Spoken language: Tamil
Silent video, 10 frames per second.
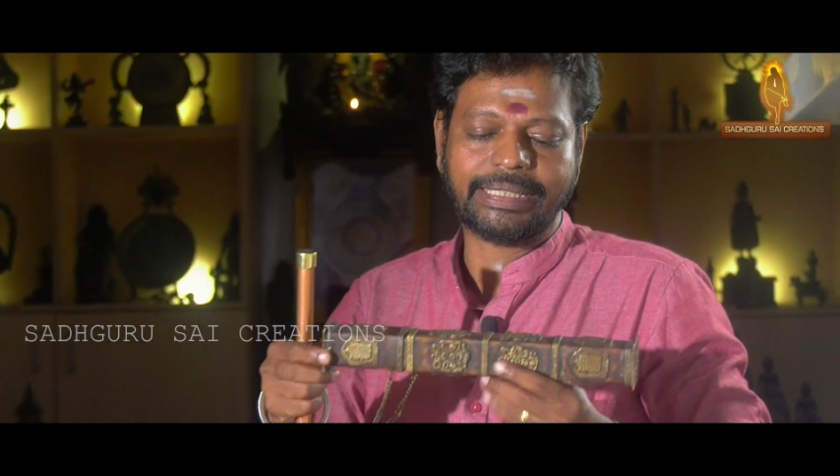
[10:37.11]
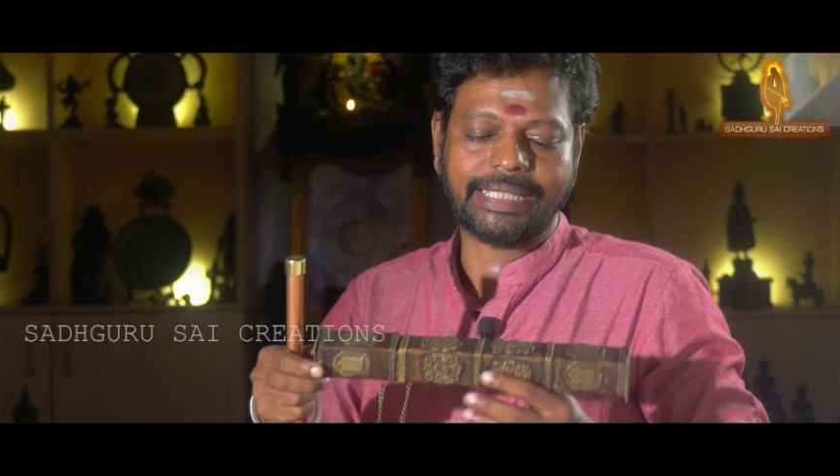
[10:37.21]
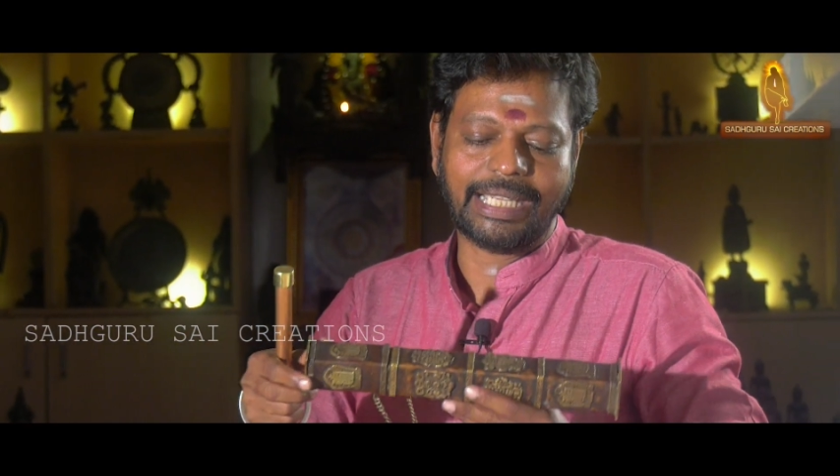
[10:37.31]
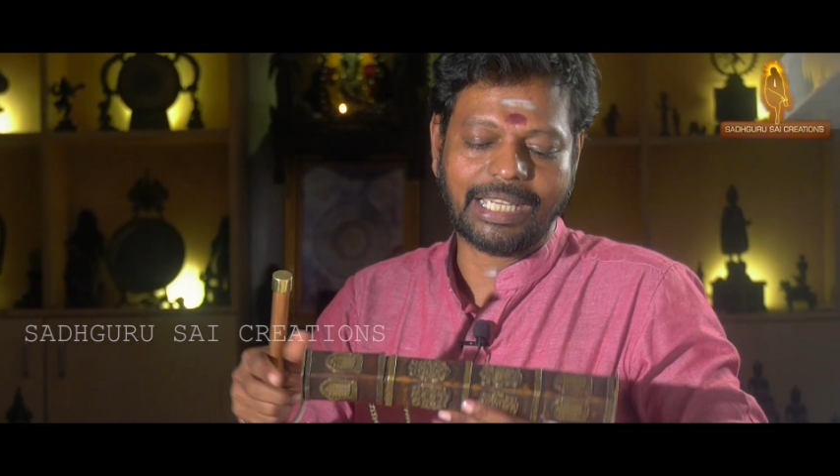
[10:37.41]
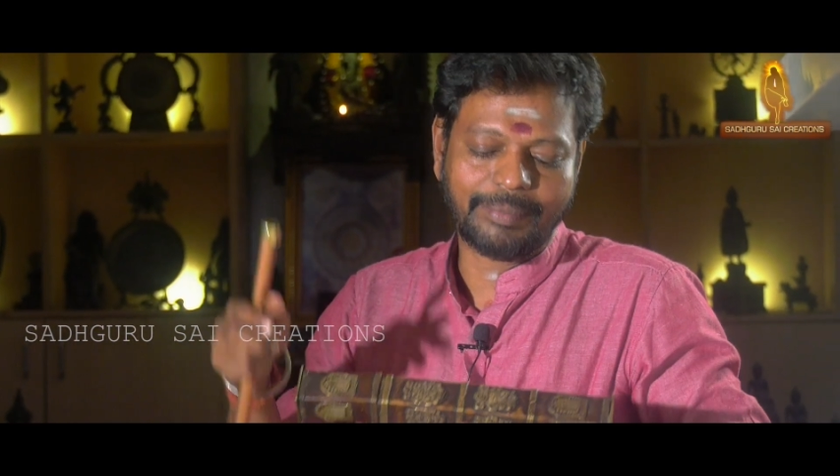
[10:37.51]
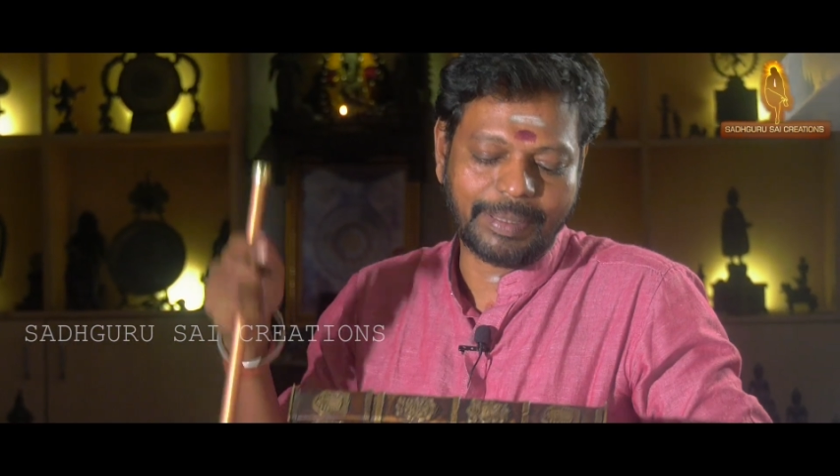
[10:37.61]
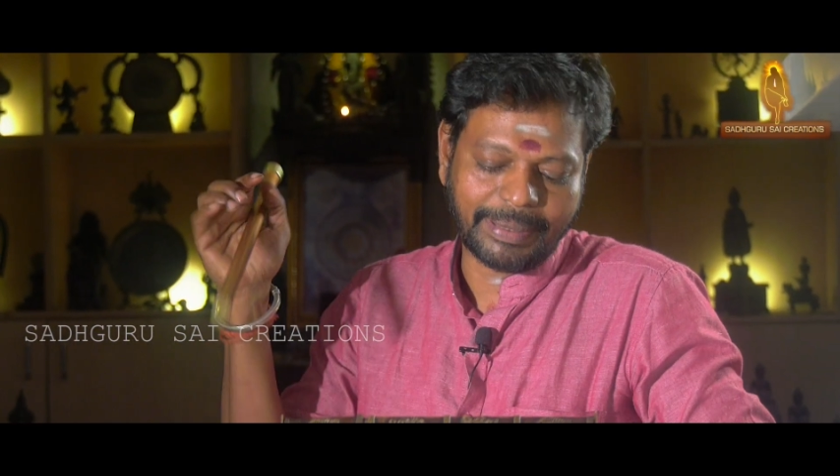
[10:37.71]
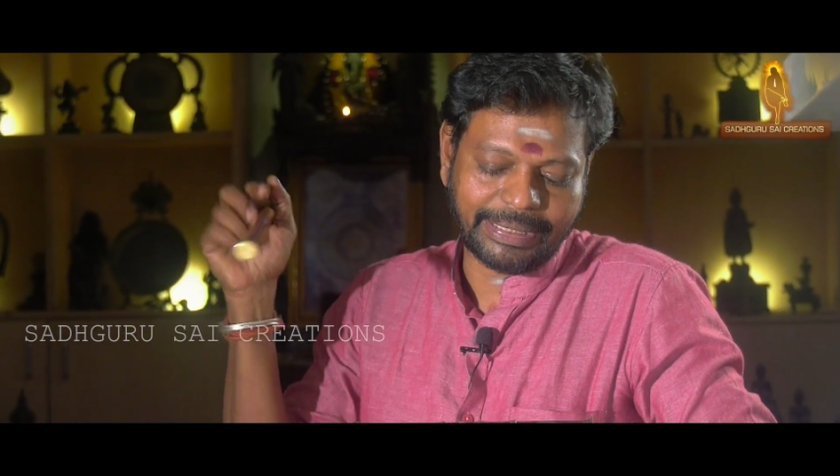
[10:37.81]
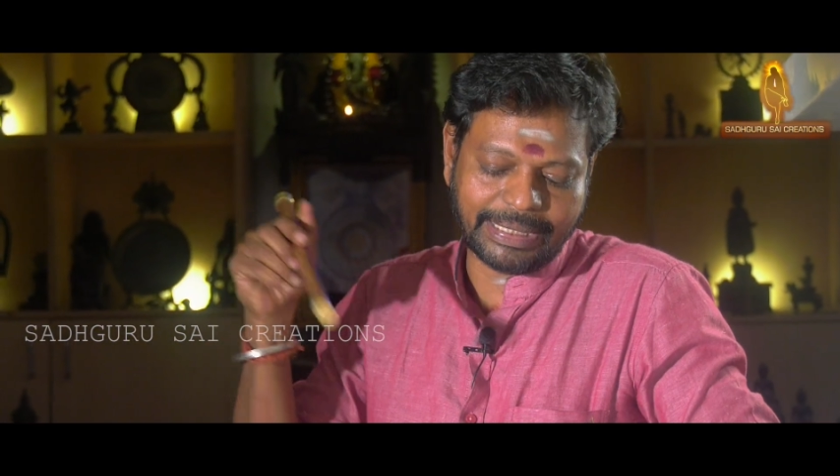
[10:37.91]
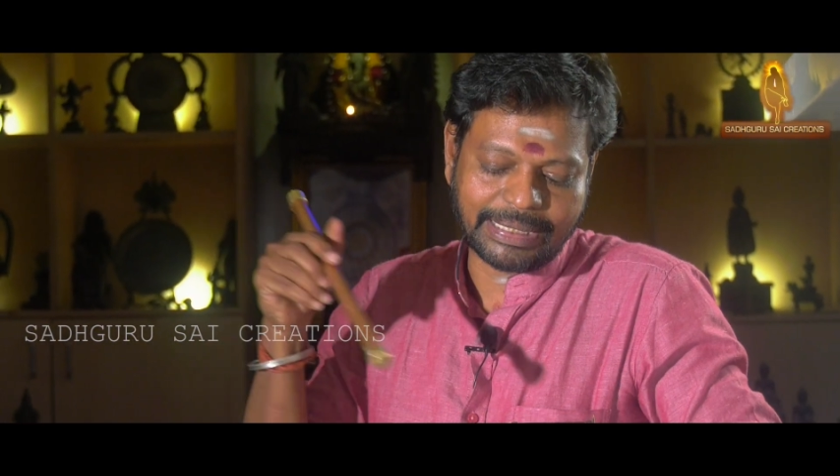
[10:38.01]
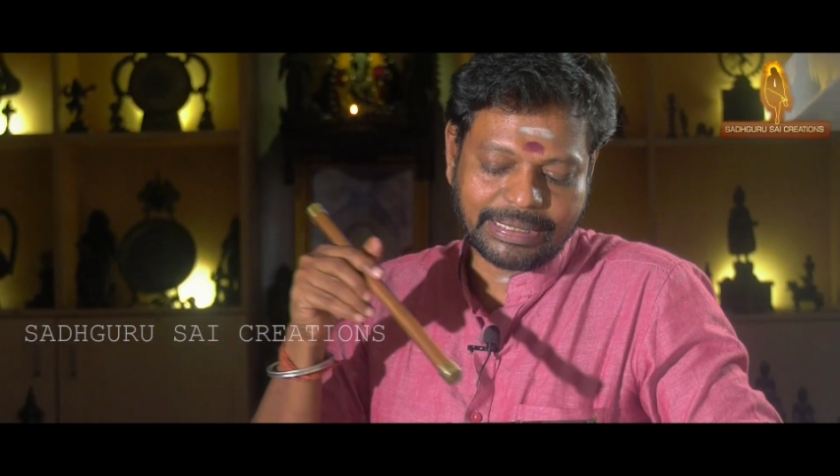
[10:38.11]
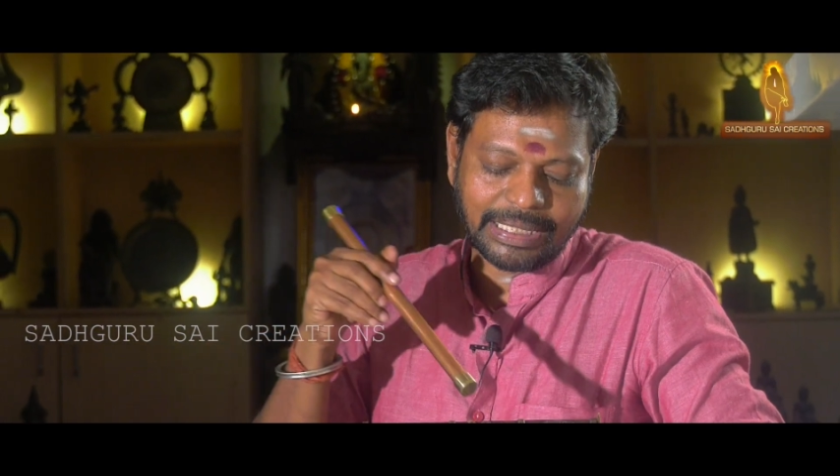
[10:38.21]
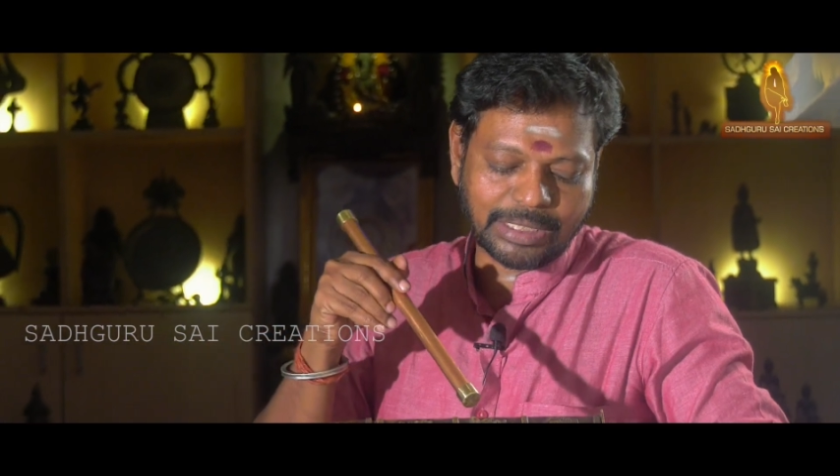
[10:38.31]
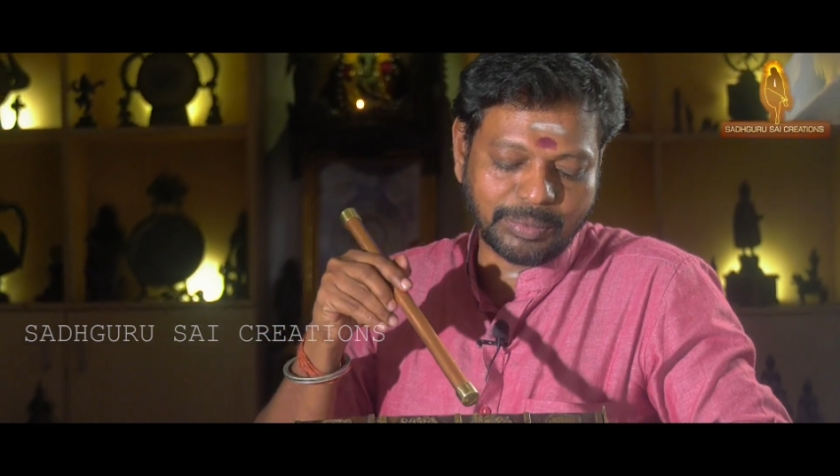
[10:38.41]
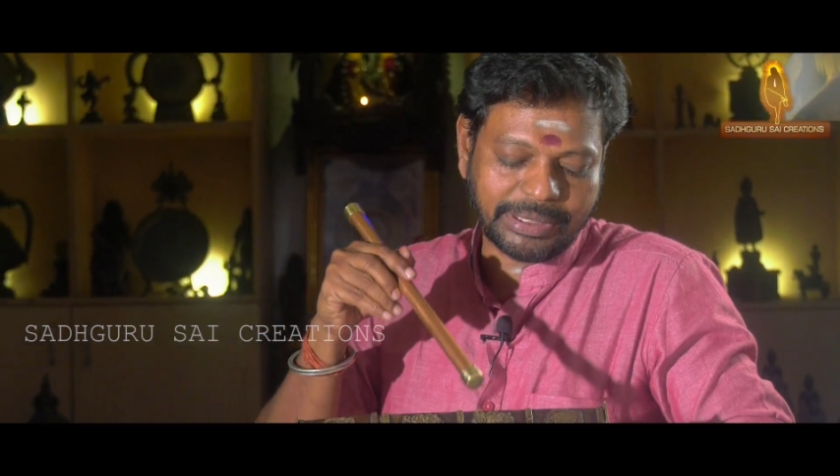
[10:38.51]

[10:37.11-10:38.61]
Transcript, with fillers: இது எல்லாமே பார்த்திங்கன்னா சங்கு